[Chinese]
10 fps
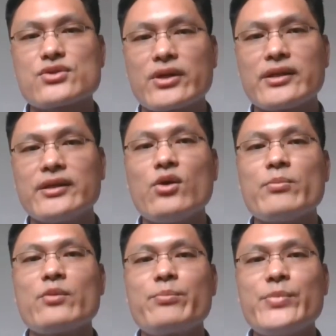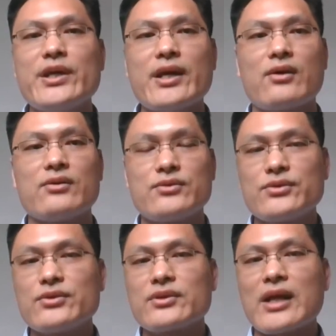当君主制被民主
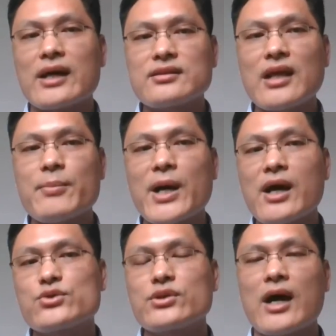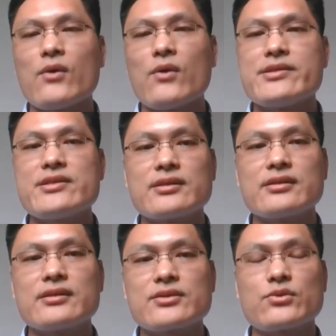制取代，它就走向
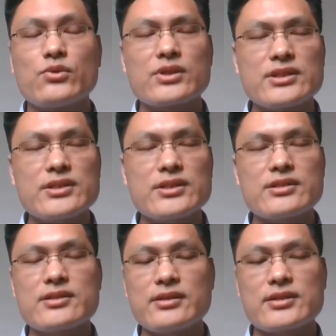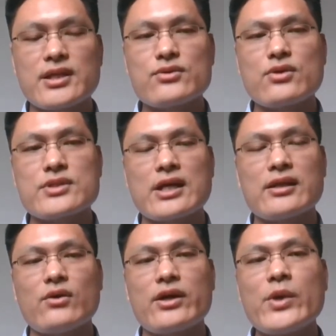前台，成了国家的名号，
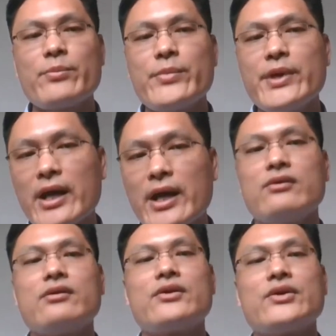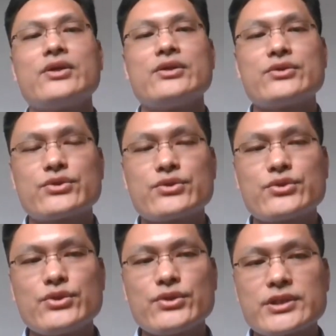只不过是一个潜水
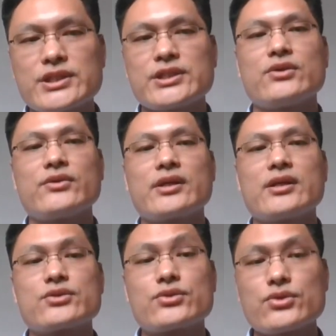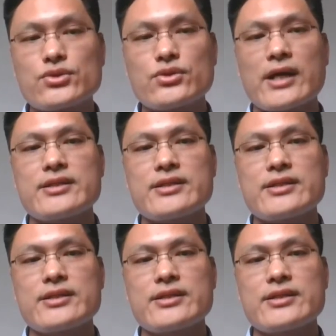者浮出了水面。